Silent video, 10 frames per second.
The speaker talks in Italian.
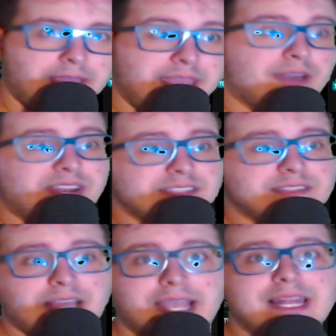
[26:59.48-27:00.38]
e avresti
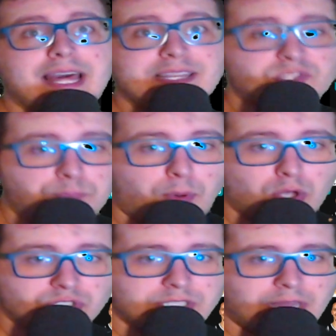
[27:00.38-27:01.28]
anche la
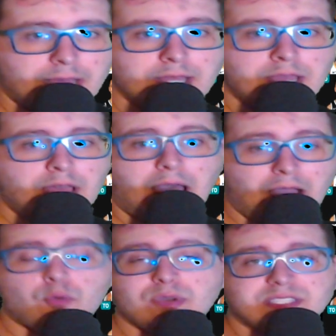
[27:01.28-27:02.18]
risposta a
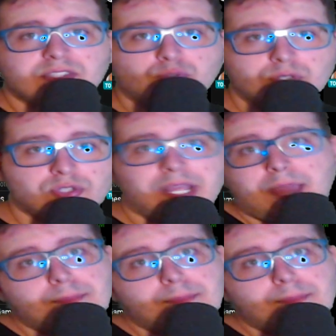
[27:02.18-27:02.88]
questa situazione che è